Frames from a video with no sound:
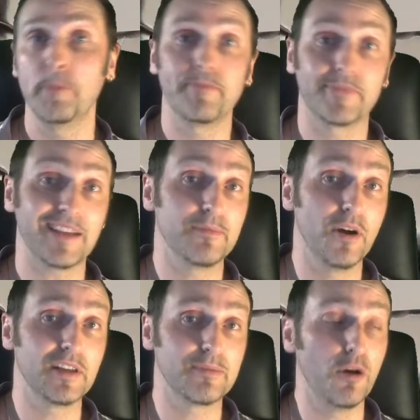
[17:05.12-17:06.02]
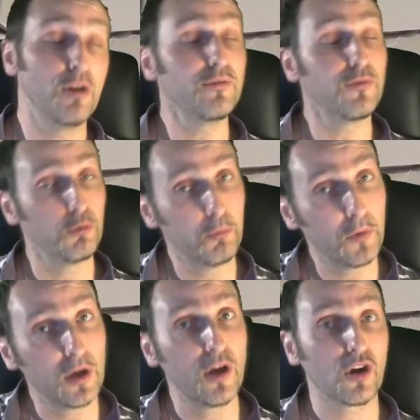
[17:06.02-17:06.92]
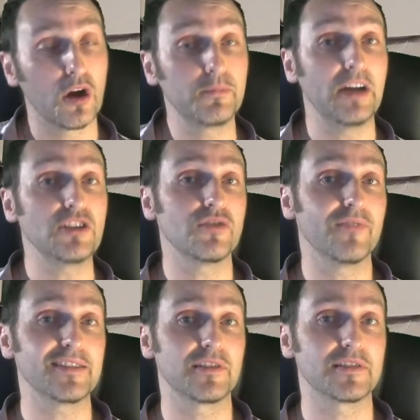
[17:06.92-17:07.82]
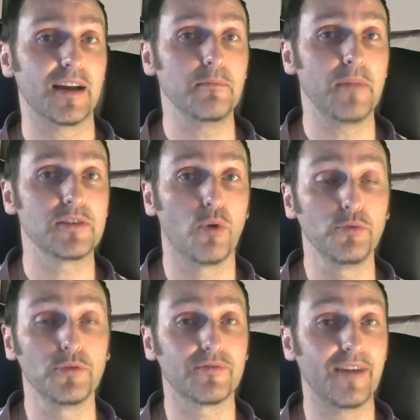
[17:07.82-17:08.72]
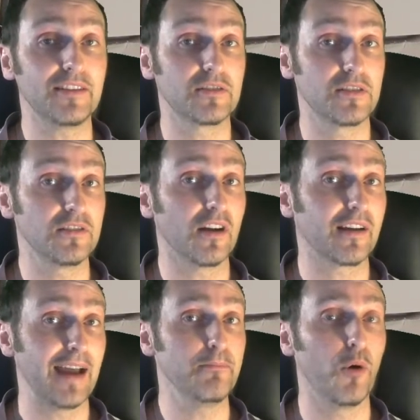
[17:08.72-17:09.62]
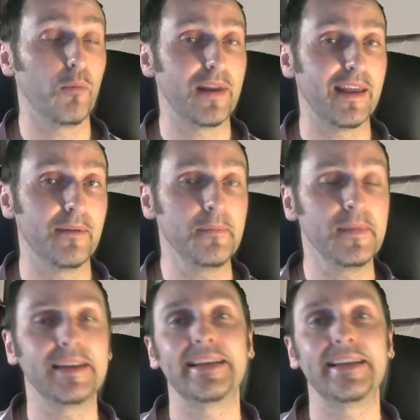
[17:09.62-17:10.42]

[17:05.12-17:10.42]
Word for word: das mal 12 kommt ganz schön was zusammen. Also 100 Watt sind da kein Problem.